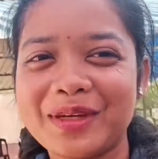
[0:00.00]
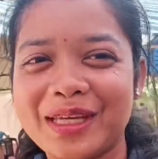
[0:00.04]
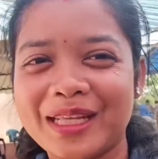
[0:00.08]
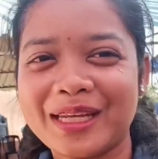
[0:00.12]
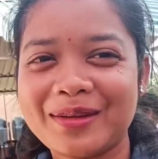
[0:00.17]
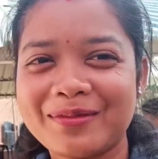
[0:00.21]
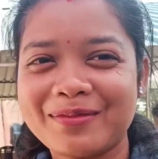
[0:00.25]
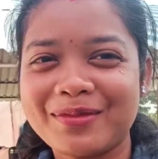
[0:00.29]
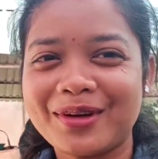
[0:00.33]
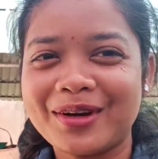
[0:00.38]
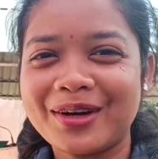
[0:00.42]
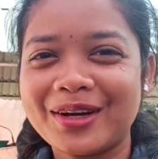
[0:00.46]

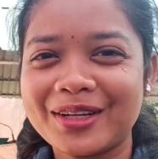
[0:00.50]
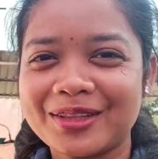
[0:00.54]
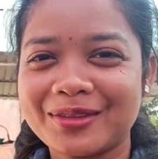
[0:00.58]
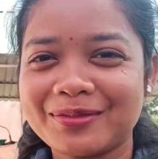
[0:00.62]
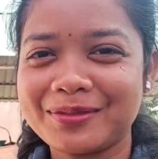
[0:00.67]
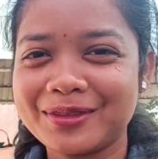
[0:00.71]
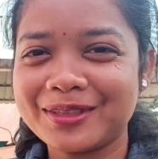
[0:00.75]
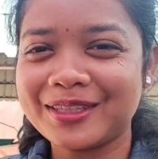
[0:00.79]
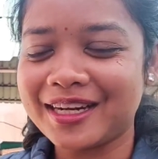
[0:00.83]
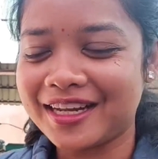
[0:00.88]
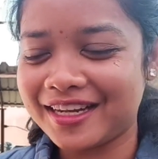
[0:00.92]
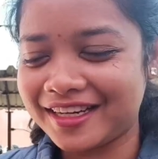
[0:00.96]
मेरी बहुत
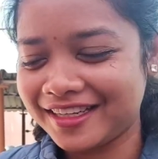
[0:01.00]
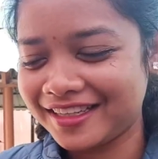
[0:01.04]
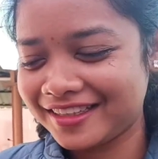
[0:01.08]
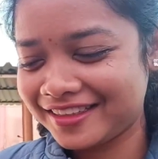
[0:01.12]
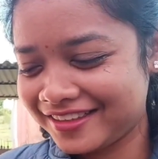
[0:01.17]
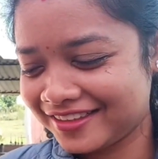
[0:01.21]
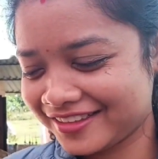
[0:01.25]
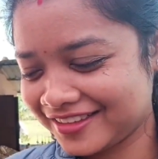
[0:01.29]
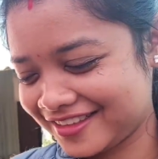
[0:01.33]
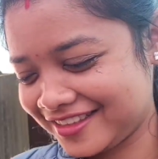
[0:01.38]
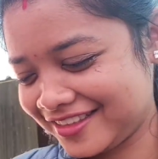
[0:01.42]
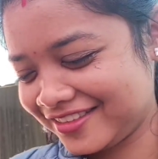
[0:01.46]
पुरानी
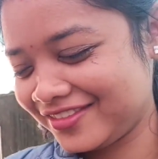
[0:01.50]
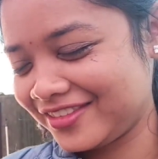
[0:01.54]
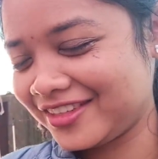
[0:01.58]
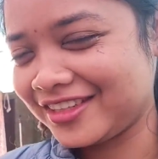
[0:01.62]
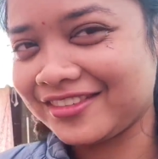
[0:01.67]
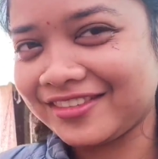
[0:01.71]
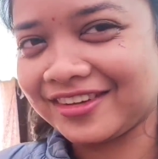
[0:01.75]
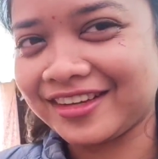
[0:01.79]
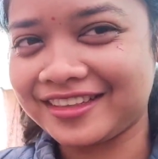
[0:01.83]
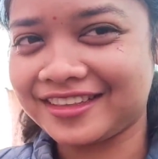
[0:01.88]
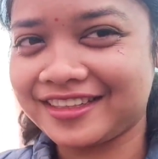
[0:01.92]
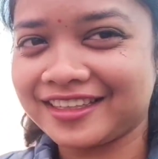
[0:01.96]
दोस्त से
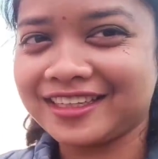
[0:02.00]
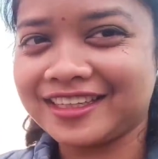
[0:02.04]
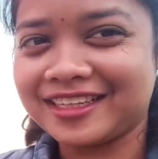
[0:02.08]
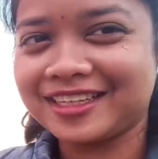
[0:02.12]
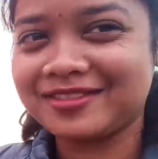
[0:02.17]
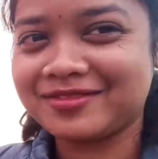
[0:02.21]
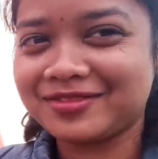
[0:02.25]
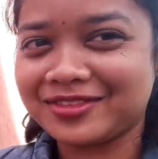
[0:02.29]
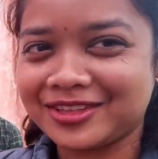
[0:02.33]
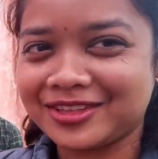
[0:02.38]
मिलवाते हैं आप